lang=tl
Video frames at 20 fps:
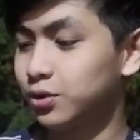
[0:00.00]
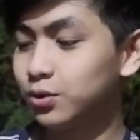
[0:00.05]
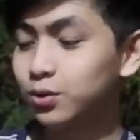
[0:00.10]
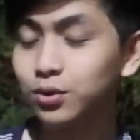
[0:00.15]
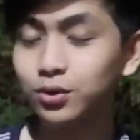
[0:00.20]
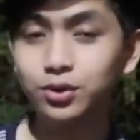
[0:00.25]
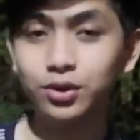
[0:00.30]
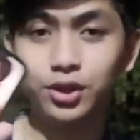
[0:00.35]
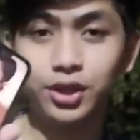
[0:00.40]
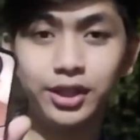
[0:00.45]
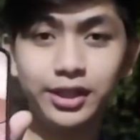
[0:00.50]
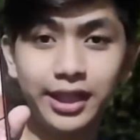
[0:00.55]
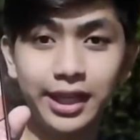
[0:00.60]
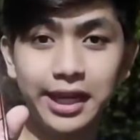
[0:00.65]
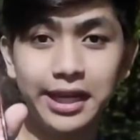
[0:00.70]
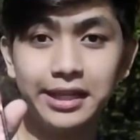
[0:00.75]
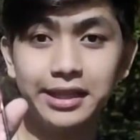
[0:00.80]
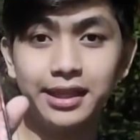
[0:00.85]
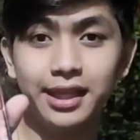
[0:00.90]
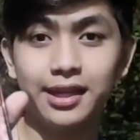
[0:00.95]

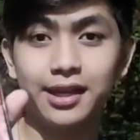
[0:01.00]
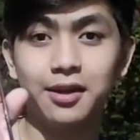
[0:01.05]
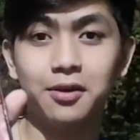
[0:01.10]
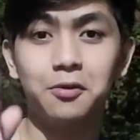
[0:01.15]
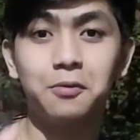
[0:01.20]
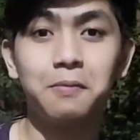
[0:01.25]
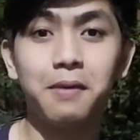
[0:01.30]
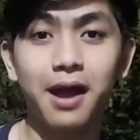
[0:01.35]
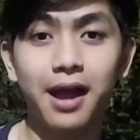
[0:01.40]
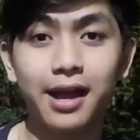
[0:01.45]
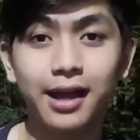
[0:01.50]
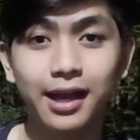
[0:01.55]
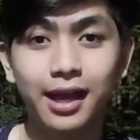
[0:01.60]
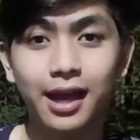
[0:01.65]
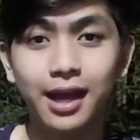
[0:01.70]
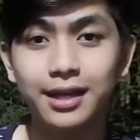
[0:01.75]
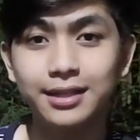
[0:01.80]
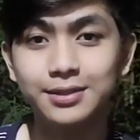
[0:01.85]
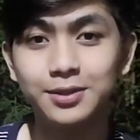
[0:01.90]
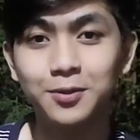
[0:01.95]
2.38 na ng
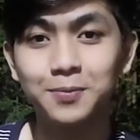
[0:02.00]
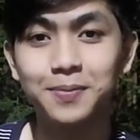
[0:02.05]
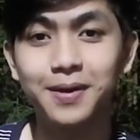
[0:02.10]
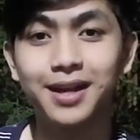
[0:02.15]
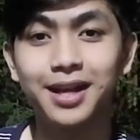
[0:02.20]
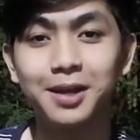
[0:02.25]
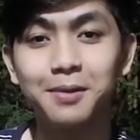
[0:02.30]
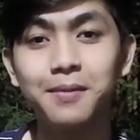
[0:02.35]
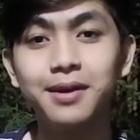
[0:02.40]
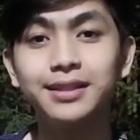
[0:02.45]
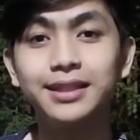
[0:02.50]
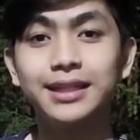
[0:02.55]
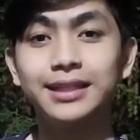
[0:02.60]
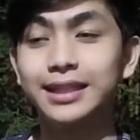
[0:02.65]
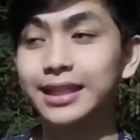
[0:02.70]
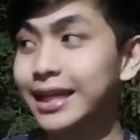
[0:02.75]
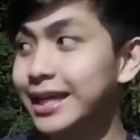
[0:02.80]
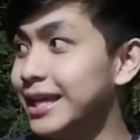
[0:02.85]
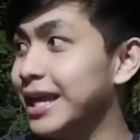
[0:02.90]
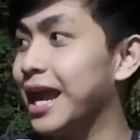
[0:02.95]
umaga. So, parang magti
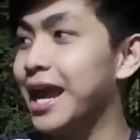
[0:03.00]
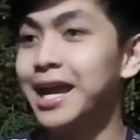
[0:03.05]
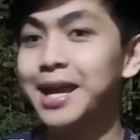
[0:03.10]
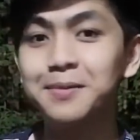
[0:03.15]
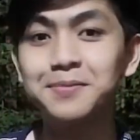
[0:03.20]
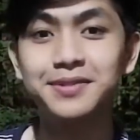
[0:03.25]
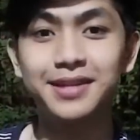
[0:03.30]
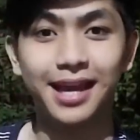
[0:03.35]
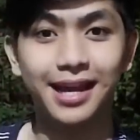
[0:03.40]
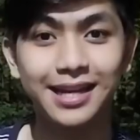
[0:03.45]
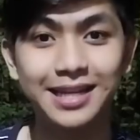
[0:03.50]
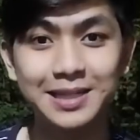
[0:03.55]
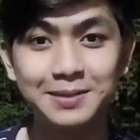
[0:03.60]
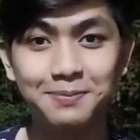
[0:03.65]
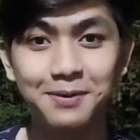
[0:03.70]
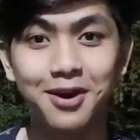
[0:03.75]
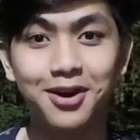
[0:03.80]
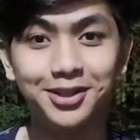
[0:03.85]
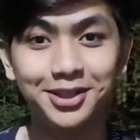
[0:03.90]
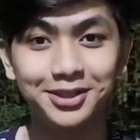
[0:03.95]
3 a.m. challenge
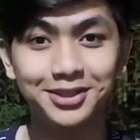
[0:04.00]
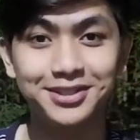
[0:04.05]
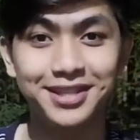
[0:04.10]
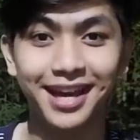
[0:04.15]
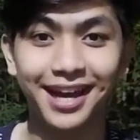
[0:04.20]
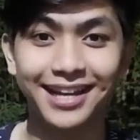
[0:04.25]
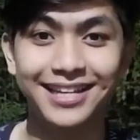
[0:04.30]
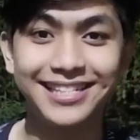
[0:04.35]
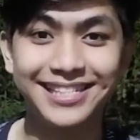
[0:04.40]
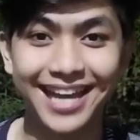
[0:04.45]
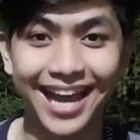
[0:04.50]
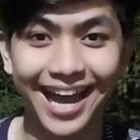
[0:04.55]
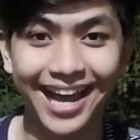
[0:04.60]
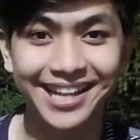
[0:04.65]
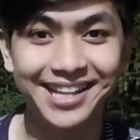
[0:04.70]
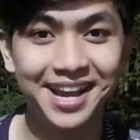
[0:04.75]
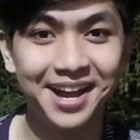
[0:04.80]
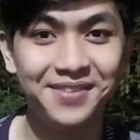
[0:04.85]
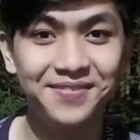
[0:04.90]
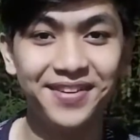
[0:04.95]
pa ako dito sa
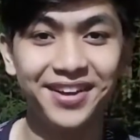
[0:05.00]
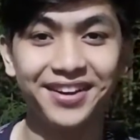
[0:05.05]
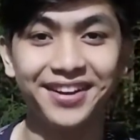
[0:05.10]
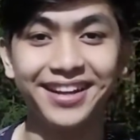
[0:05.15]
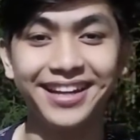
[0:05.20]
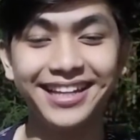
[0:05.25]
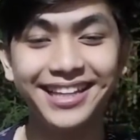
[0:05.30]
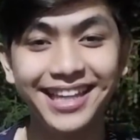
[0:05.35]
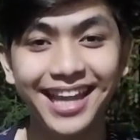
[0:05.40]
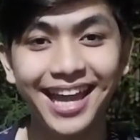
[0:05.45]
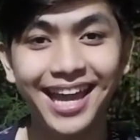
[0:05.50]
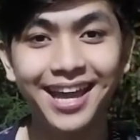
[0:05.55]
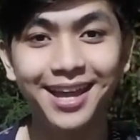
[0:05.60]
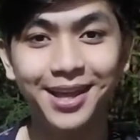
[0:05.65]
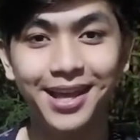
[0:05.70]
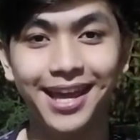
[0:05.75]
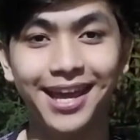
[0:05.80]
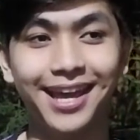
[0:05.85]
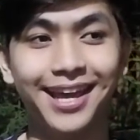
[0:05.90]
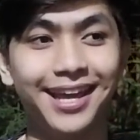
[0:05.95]
kalsada. Pero hindi.
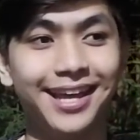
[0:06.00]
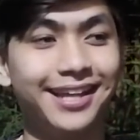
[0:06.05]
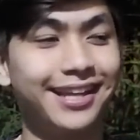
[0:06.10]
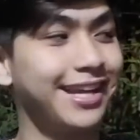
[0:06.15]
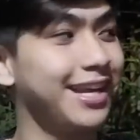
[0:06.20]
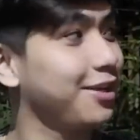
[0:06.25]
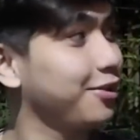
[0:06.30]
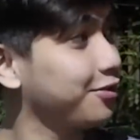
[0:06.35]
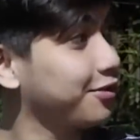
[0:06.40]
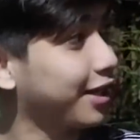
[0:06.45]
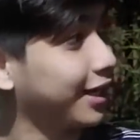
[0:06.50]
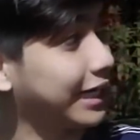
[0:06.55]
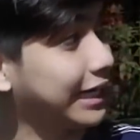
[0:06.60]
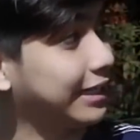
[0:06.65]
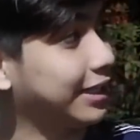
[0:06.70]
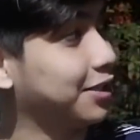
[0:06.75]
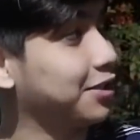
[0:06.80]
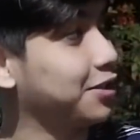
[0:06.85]
And, ayun, nakikita